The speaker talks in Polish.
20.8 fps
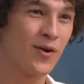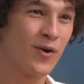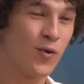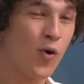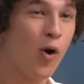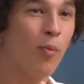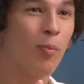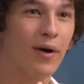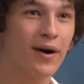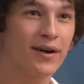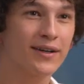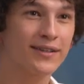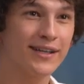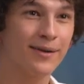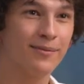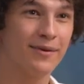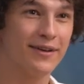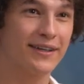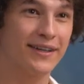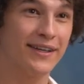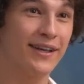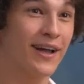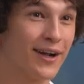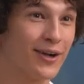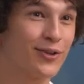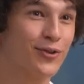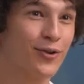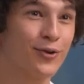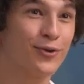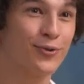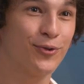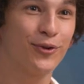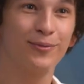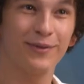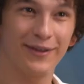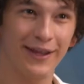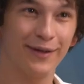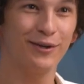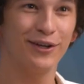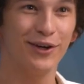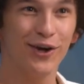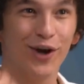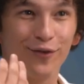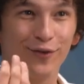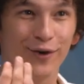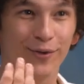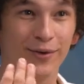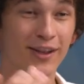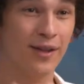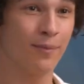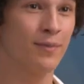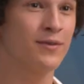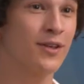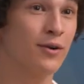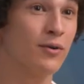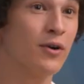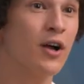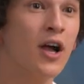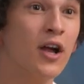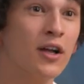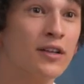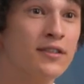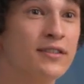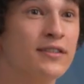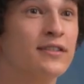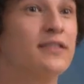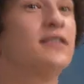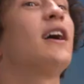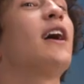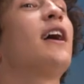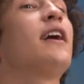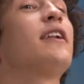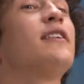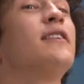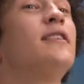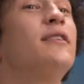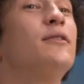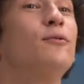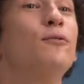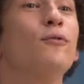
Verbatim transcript: chłopak z Ameryki, aktor, który mnie dubbingował i napisał Stary,